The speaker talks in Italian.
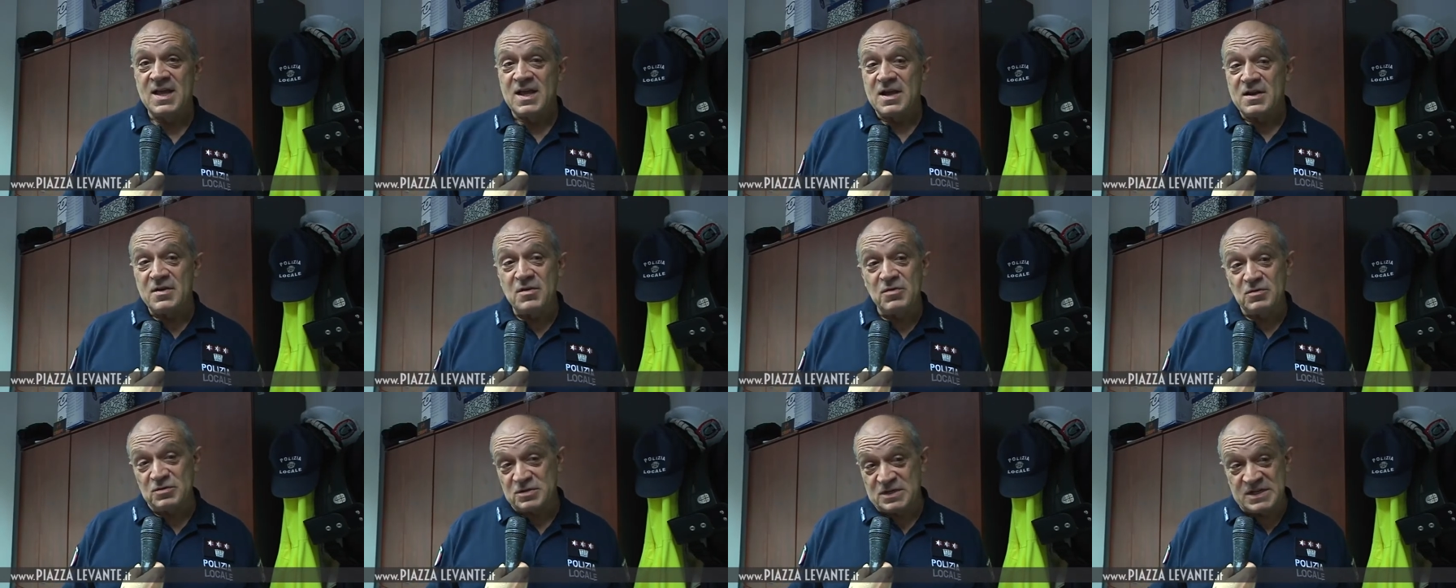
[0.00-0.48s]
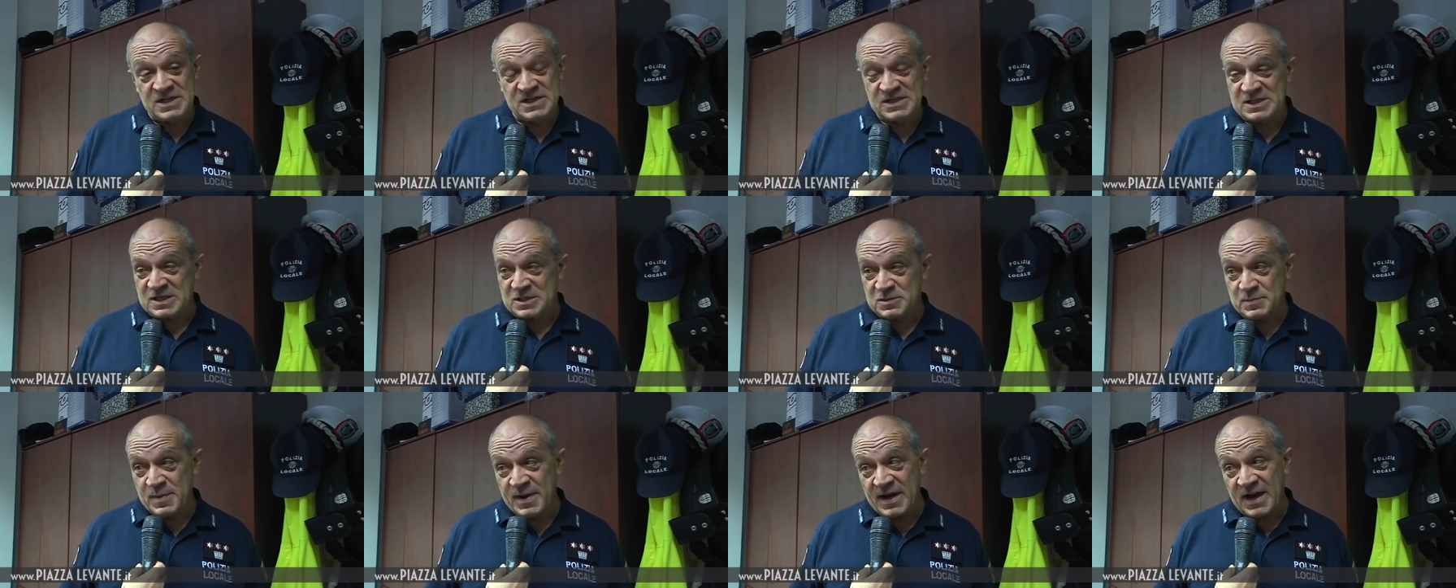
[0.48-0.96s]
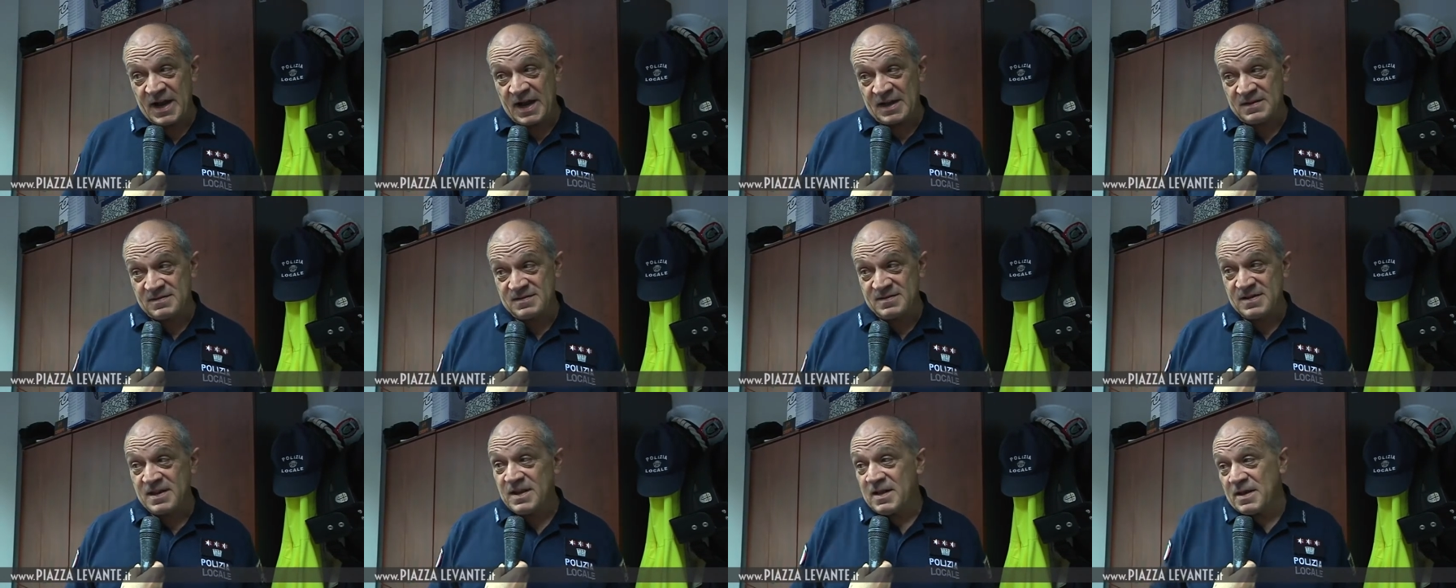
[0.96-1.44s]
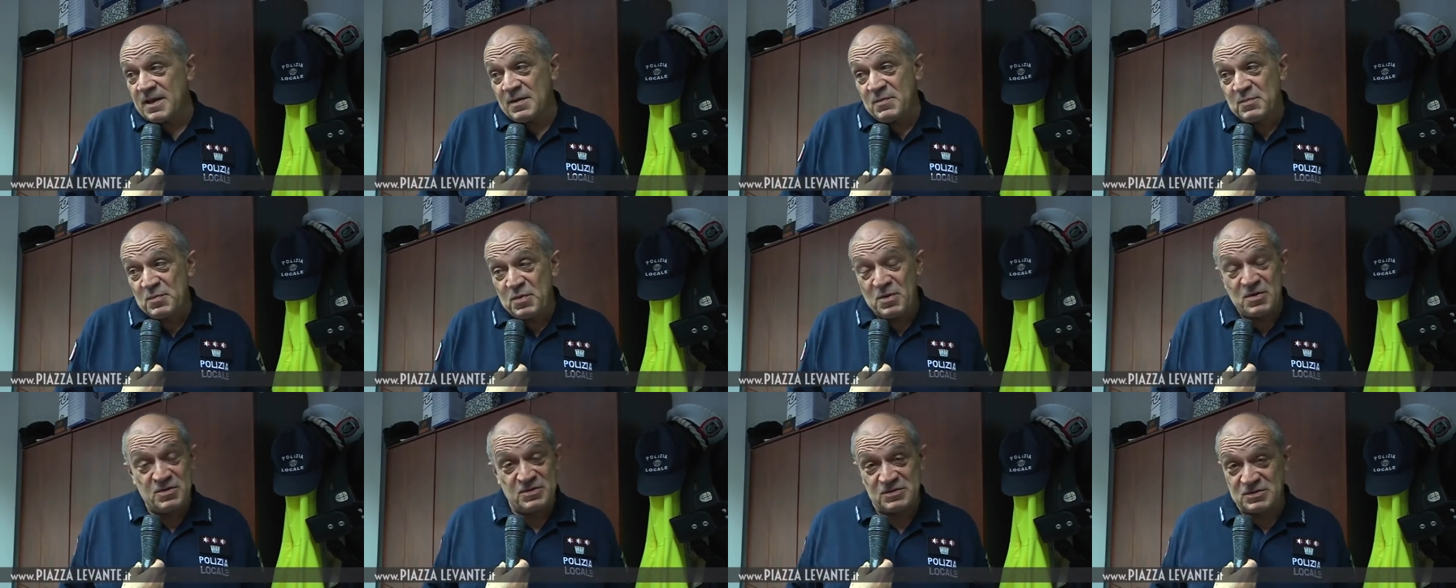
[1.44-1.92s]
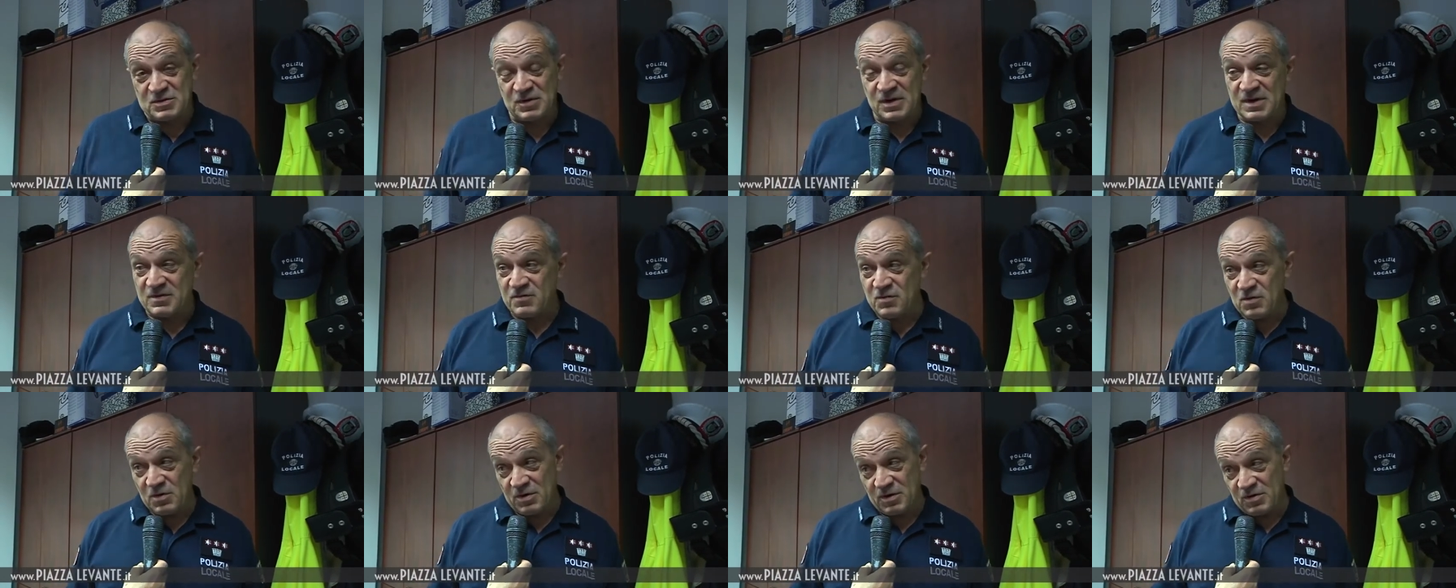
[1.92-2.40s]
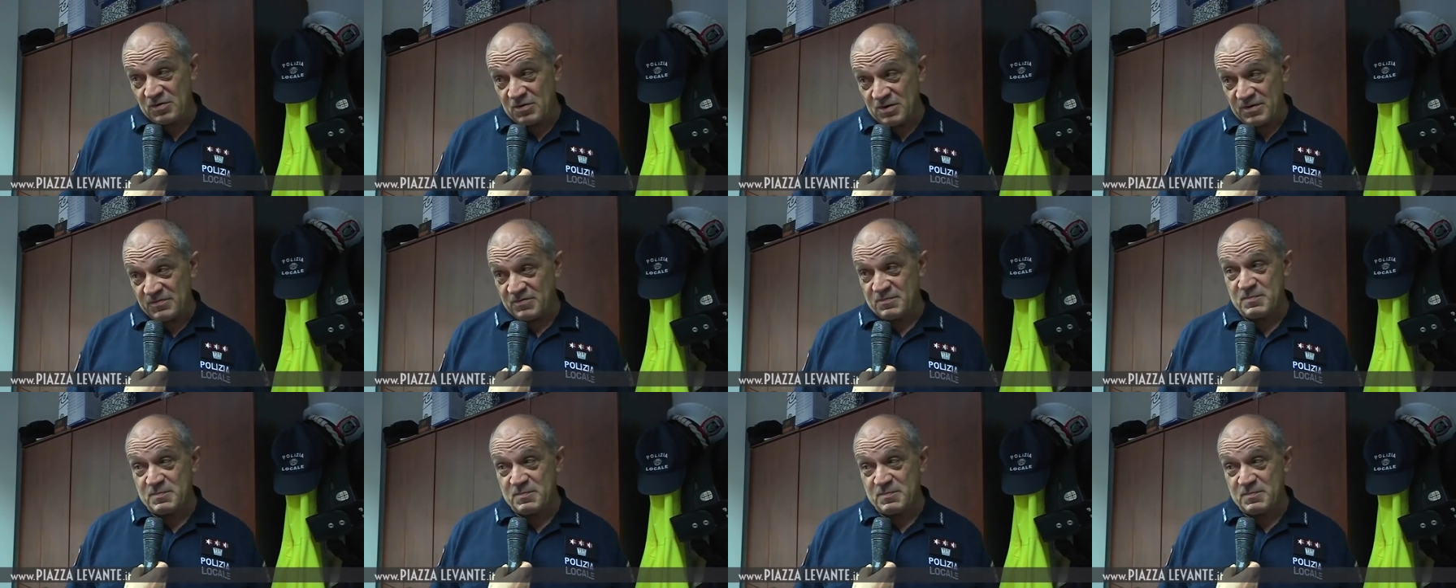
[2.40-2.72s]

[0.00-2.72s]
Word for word: non si esasperasse, è un po' il nostro lavoro, no?